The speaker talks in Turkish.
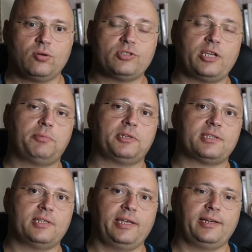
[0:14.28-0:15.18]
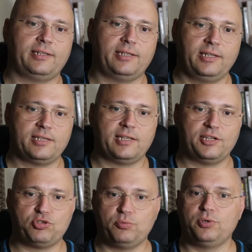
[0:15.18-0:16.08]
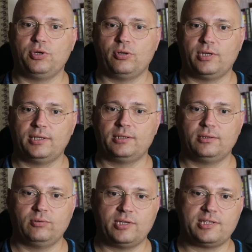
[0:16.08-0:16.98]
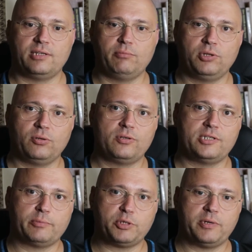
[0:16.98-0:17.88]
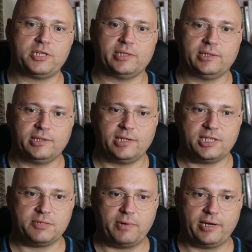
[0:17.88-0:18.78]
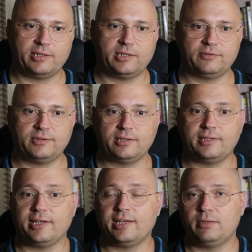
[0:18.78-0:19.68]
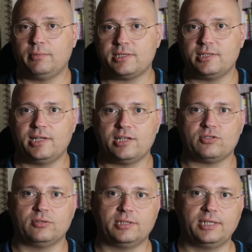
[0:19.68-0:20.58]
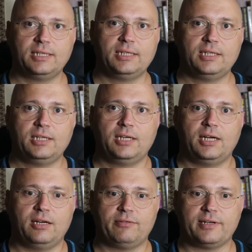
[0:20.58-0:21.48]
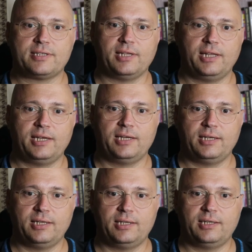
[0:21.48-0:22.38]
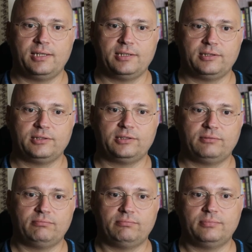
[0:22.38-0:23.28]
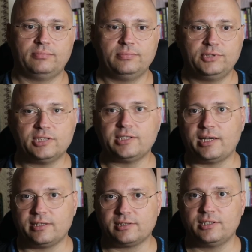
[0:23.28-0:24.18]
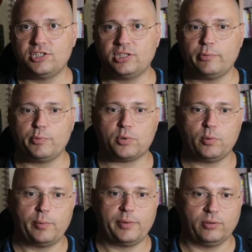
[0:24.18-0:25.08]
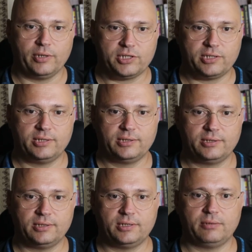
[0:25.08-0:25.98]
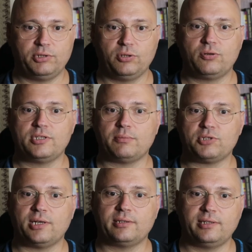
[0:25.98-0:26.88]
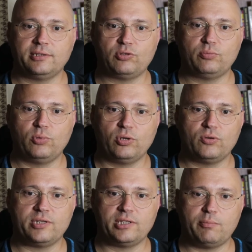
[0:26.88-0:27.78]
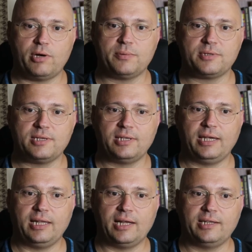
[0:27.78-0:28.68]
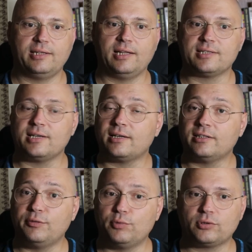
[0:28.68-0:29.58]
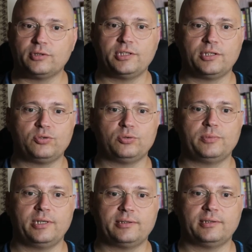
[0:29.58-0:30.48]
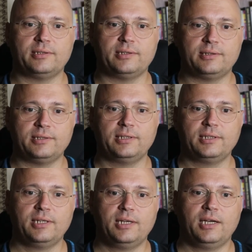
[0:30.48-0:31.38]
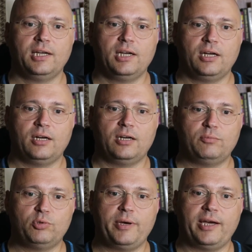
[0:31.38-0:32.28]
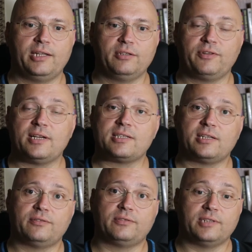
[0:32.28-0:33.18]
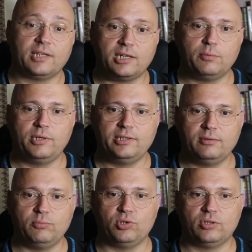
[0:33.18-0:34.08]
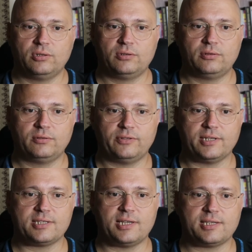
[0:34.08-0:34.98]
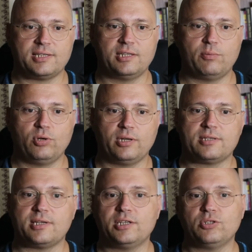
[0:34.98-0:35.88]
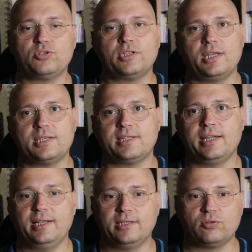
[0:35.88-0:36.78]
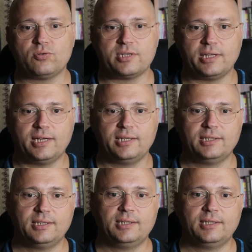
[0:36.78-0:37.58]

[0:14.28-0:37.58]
kuzey batısında yer alan, eskiden sömürge olan e, ülkesinin 1975 yılında İspanya tarafından terk edilmesinden sonra e, Fas ile e, Cezayir arasında ciddi bir probleme yol açtı. 1976 ee, yılında tüm bölge üzerinde bağımsızlığı ilan edilen Sahra Demokratik Cumhuriyeti e, bu beyanı Fas tarafından kabul edilmiyor. Fas aslında bölgenin sadece üçte ikisini elinde tutsa da